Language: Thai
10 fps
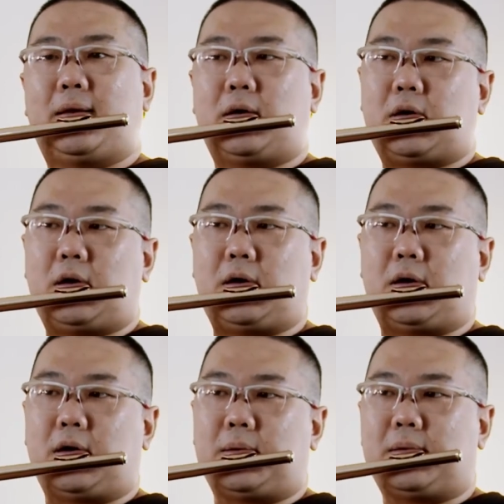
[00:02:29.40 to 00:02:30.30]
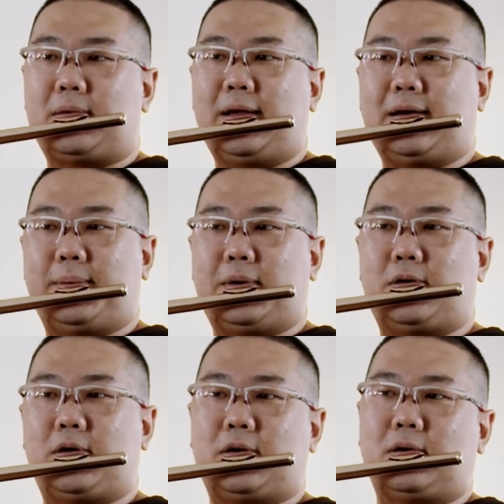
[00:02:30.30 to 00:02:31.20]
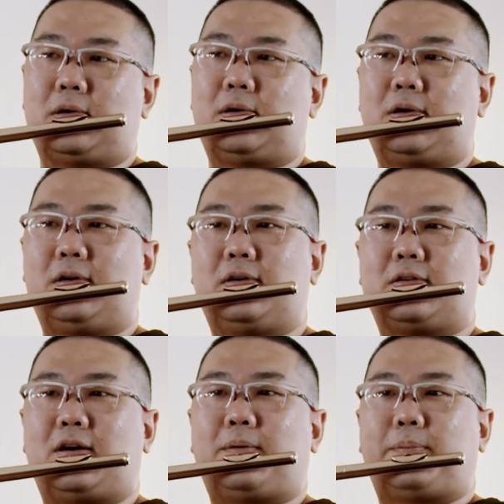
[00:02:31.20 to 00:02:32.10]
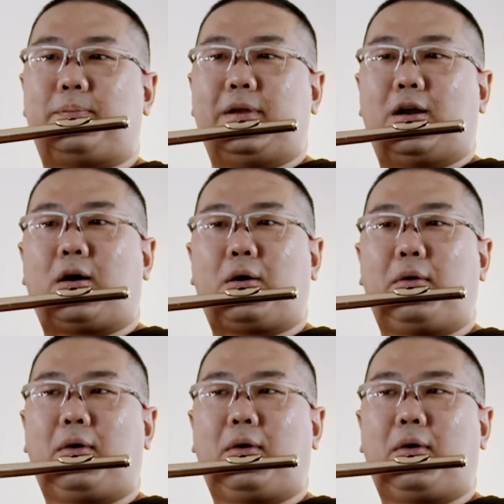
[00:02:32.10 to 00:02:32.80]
แล้วก็เด็กๆบางคนก็ปิดออก